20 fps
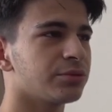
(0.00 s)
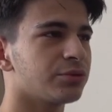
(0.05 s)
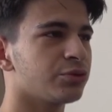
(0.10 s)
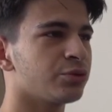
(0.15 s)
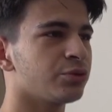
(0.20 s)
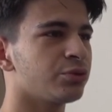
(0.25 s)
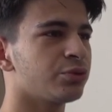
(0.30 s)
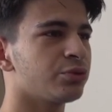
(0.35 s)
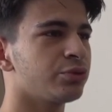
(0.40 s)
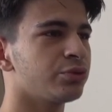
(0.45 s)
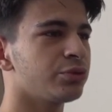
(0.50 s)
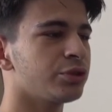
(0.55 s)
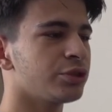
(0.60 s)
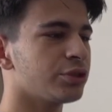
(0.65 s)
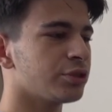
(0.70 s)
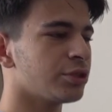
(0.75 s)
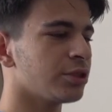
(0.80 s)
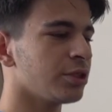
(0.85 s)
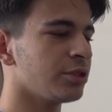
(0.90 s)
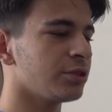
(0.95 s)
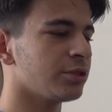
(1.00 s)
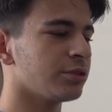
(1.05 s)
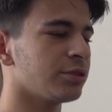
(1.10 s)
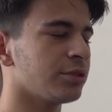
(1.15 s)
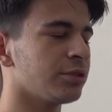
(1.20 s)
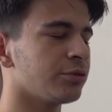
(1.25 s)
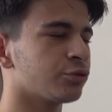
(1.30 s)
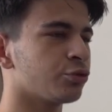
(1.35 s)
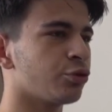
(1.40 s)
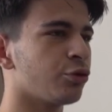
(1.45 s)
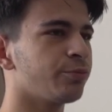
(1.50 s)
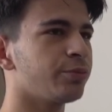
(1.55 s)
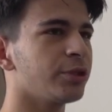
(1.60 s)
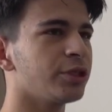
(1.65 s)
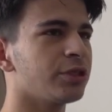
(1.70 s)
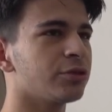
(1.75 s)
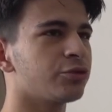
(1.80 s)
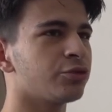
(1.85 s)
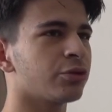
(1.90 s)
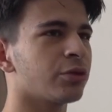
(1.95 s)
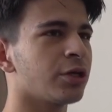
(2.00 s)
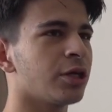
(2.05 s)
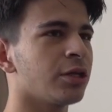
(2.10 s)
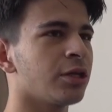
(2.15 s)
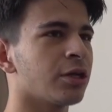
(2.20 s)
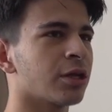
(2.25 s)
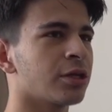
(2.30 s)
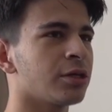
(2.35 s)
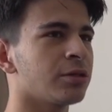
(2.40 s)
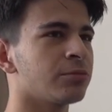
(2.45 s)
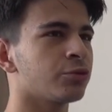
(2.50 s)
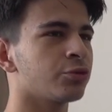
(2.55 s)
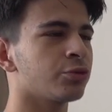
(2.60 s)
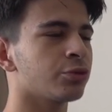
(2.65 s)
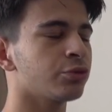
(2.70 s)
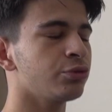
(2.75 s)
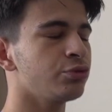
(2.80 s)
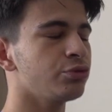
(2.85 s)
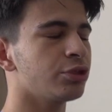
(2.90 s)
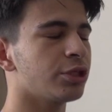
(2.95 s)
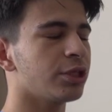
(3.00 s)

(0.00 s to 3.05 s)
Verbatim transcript: Çünkü hiç şeyliydi. Topla da çok alakamız yoktu.